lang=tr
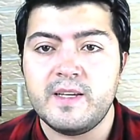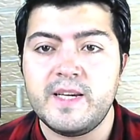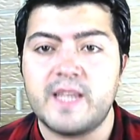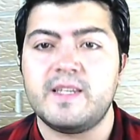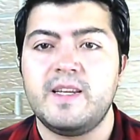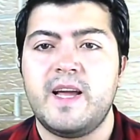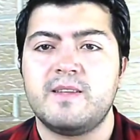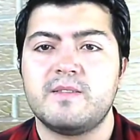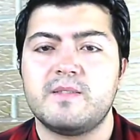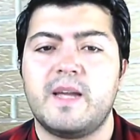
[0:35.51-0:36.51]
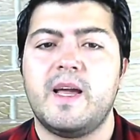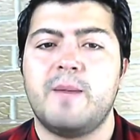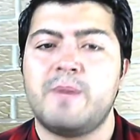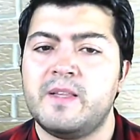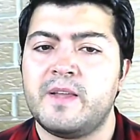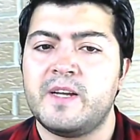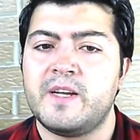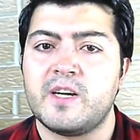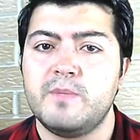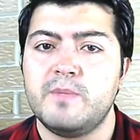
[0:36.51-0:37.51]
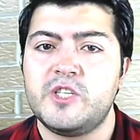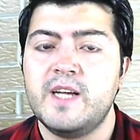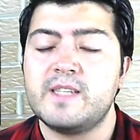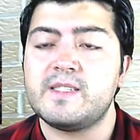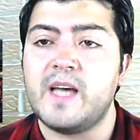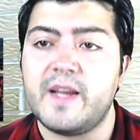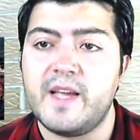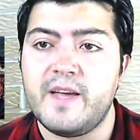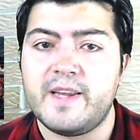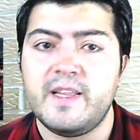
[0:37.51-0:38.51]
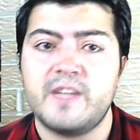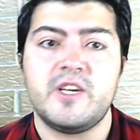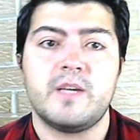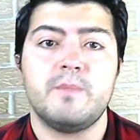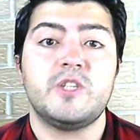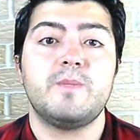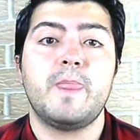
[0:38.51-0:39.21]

yetkiler saraya bağlanacakmış, saraya verilecekmiş.